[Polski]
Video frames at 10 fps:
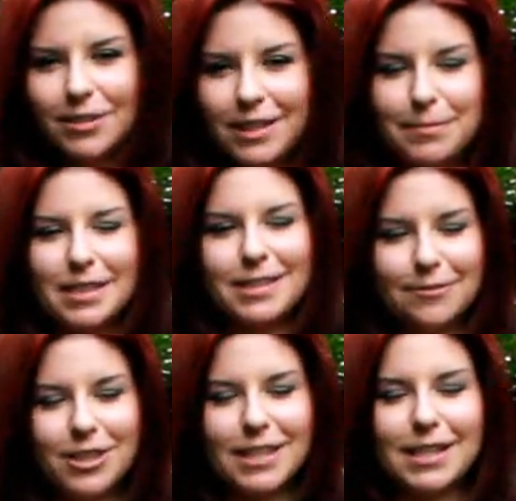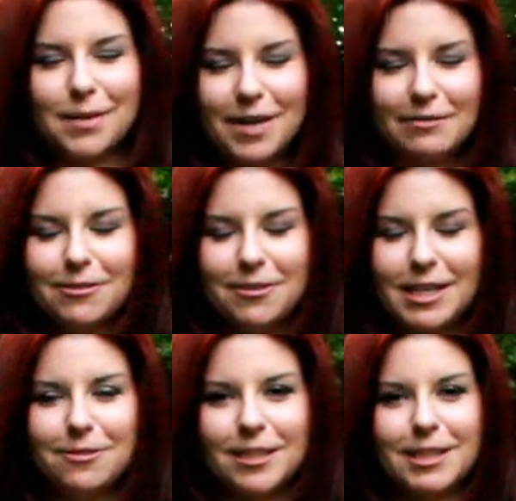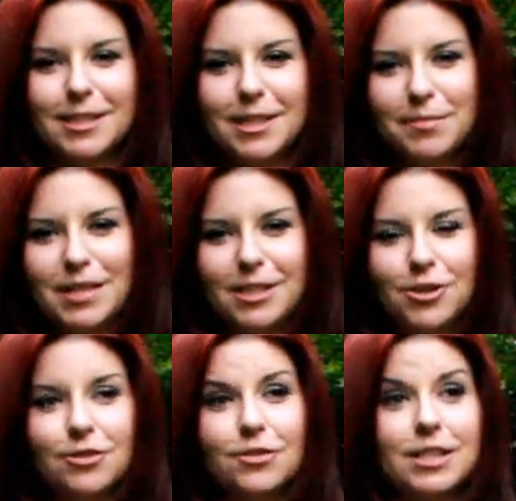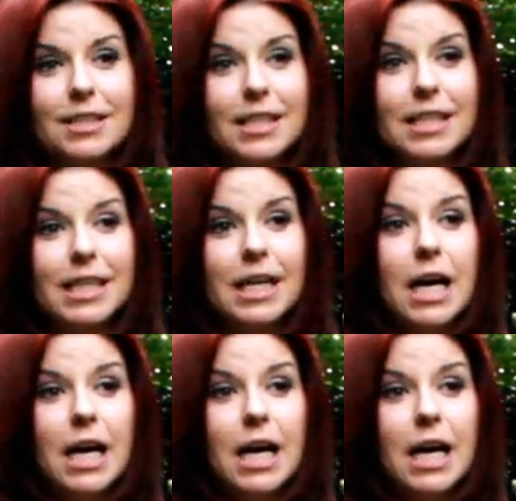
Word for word: One ma zawsze taki naprawdę fajny, fajny styl Betsy Johnson. Niestety